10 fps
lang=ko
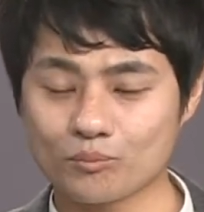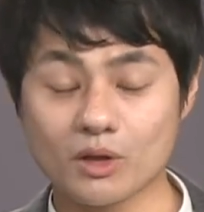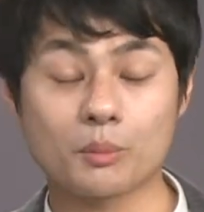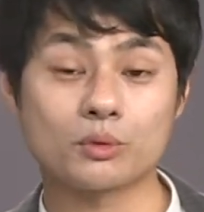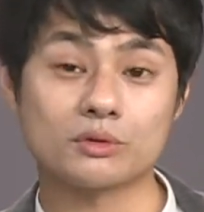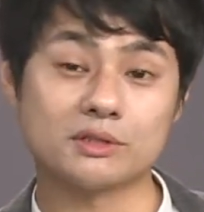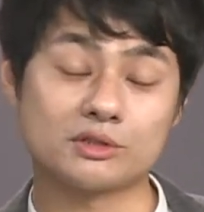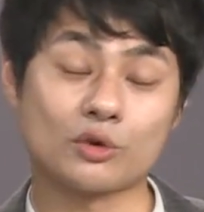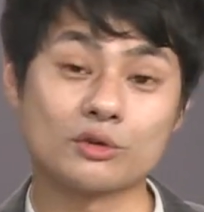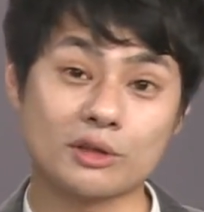딱 보더니
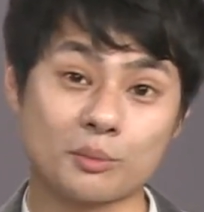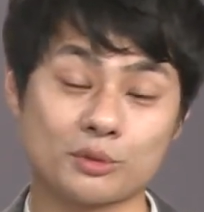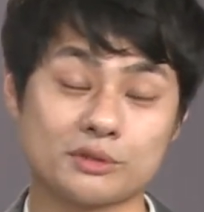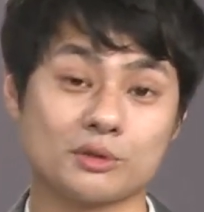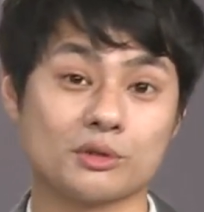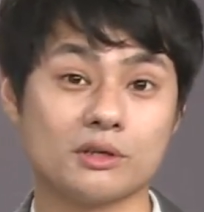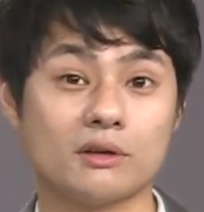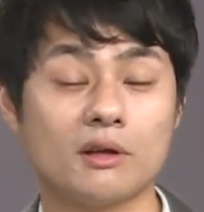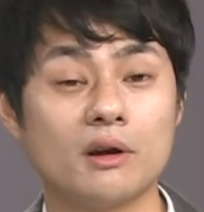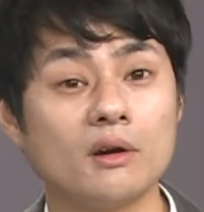저를 딱 보시더니
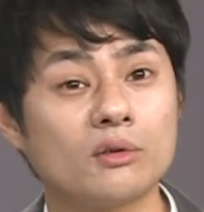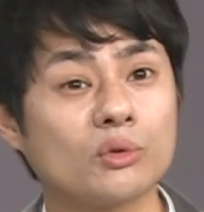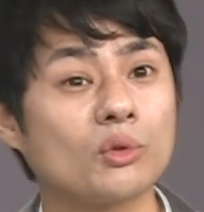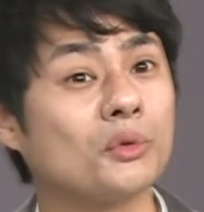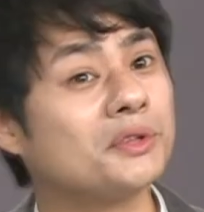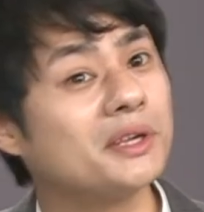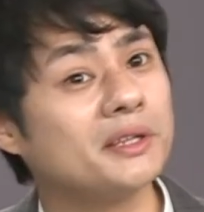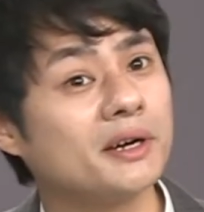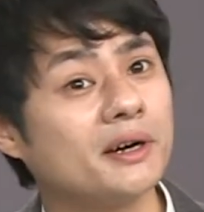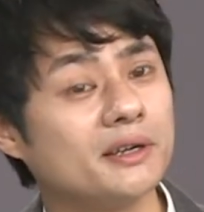넌
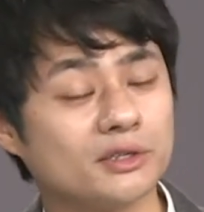어디에냐?